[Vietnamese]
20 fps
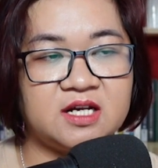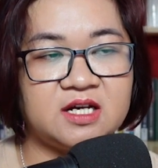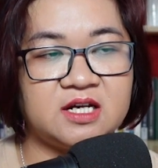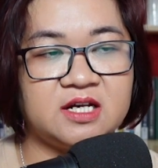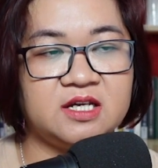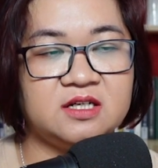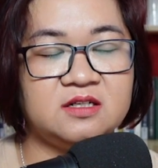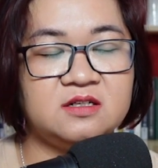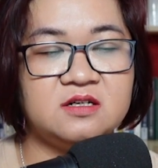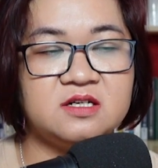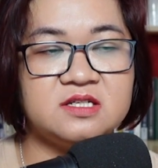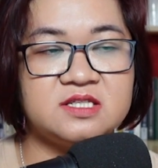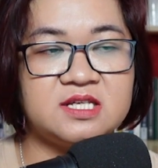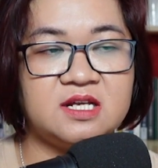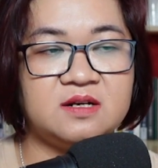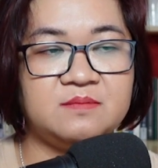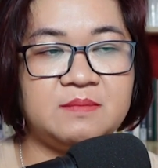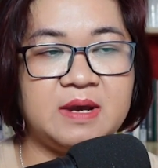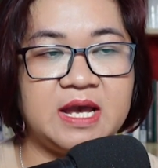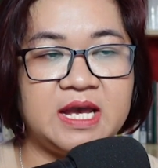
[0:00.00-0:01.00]
khiến người
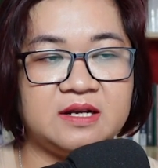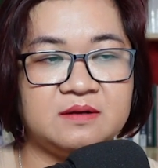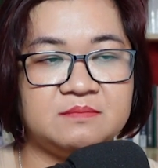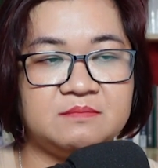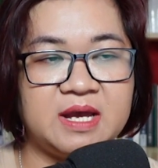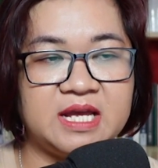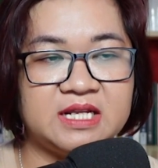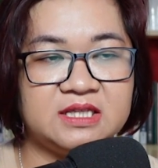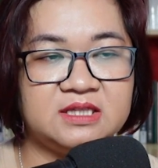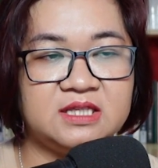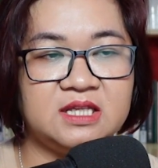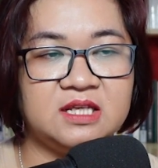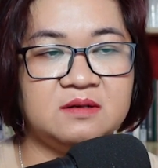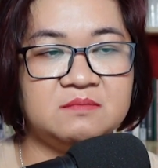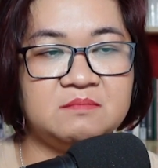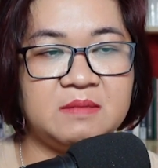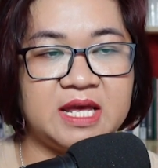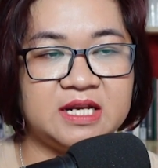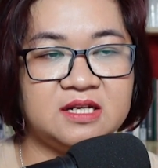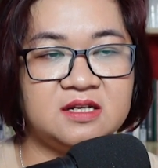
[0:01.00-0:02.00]
dân bản bán
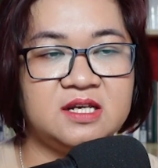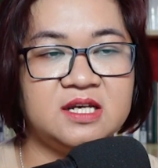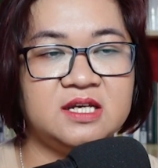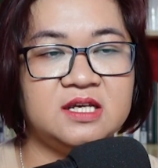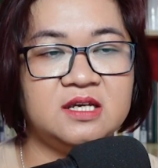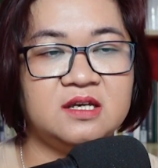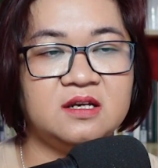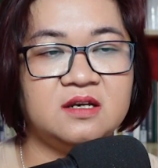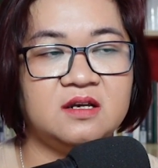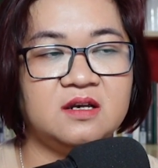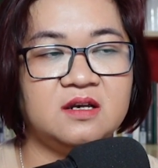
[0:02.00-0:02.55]
tín bán nghi.